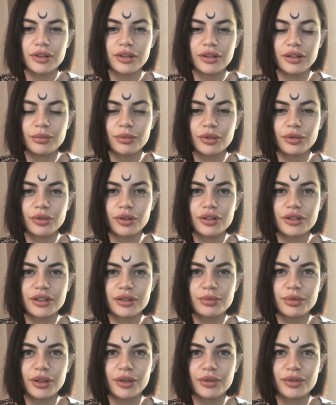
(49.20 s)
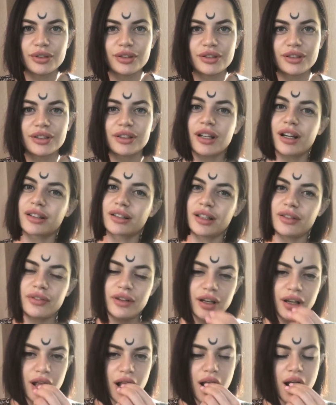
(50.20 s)
Я не могу от тебя уйти. Так,
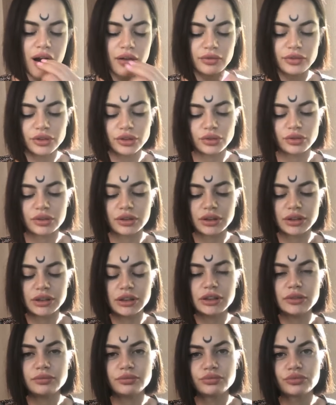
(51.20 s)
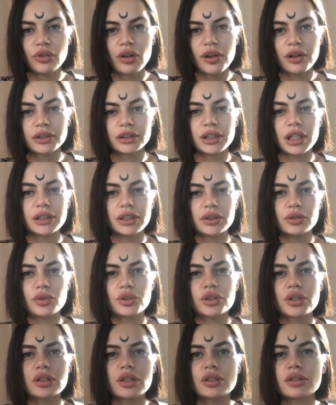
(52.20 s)
давай, все, уходи. Кстати, я
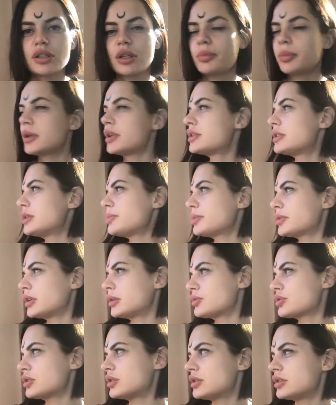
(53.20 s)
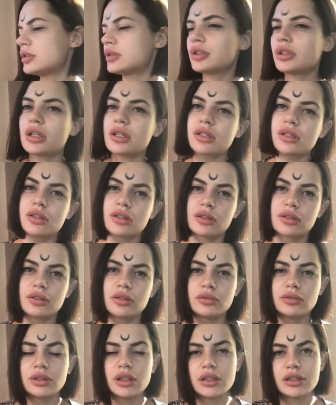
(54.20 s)
тоже должна пойти, потому что сейчас э,
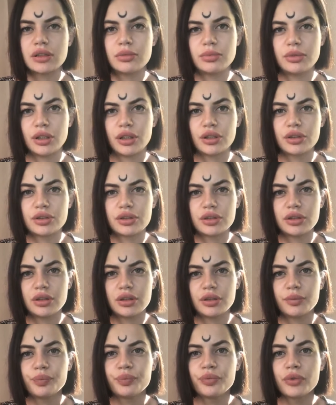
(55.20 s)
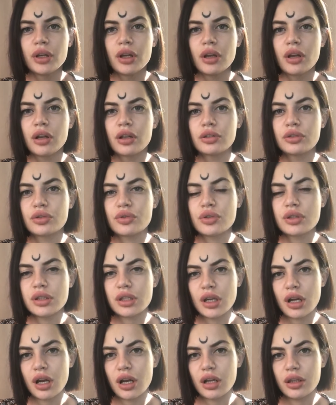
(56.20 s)
у нас собираются
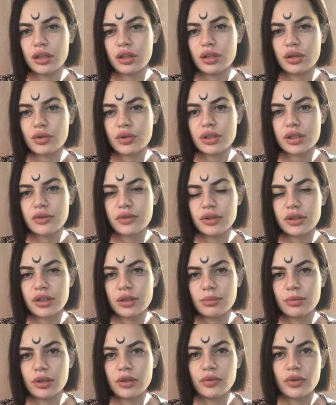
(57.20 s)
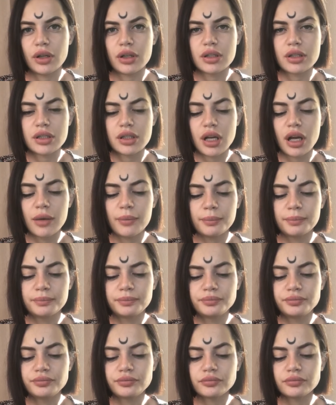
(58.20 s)
друзья и родственники моего отца.